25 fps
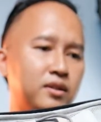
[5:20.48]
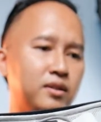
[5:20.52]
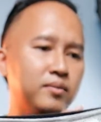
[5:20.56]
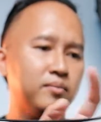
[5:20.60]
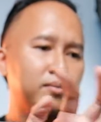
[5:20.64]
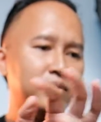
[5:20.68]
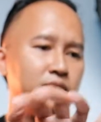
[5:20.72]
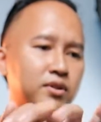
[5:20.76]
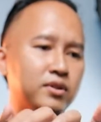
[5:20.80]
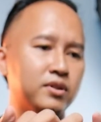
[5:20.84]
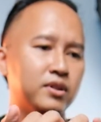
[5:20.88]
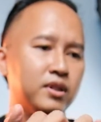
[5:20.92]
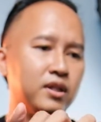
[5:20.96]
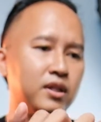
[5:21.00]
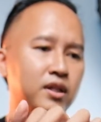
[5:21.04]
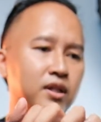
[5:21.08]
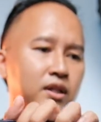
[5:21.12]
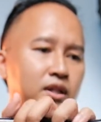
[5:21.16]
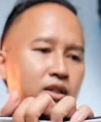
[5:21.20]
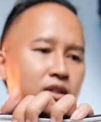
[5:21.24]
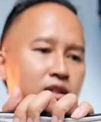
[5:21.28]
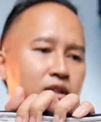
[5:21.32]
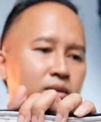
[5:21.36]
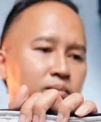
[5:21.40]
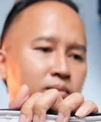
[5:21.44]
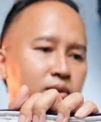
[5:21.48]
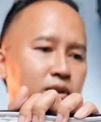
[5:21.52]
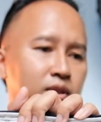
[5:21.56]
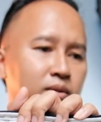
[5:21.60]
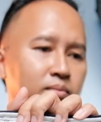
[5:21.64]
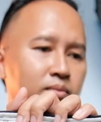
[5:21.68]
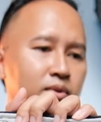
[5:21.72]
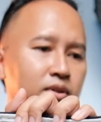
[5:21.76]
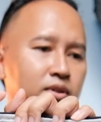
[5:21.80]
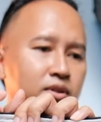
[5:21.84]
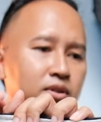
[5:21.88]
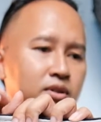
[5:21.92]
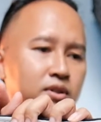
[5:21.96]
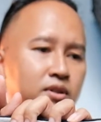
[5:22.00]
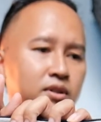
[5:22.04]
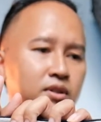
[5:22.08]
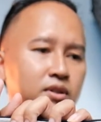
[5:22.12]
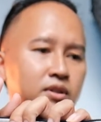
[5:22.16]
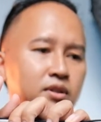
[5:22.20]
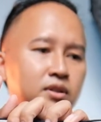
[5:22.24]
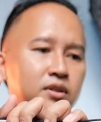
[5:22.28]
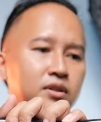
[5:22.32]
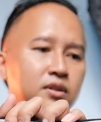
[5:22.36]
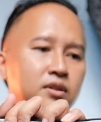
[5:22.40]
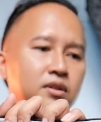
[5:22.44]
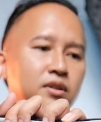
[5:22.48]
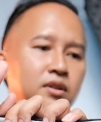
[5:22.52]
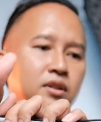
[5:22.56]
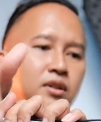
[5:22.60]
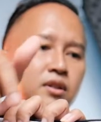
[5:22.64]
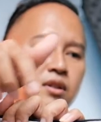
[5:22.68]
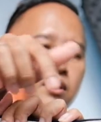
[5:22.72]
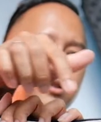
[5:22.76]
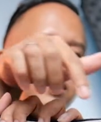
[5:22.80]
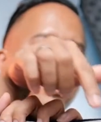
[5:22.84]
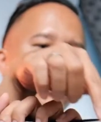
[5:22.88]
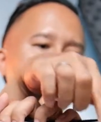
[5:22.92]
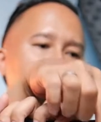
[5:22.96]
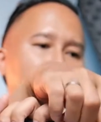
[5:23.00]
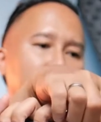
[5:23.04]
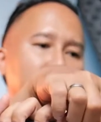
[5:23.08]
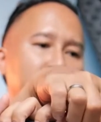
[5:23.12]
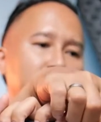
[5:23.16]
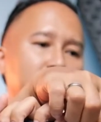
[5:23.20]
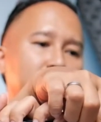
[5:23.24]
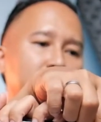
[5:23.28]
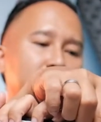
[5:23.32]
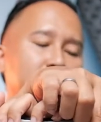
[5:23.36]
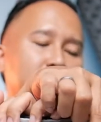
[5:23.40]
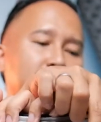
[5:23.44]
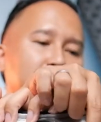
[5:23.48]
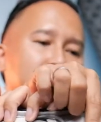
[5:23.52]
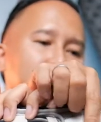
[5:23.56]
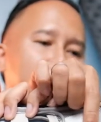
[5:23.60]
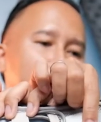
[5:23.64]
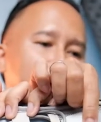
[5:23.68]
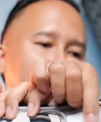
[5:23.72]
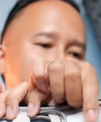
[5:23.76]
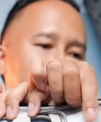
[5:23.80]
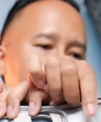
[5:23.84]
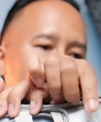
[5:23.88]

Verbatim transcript: bisa teman-teman isi kayak di sini nih ada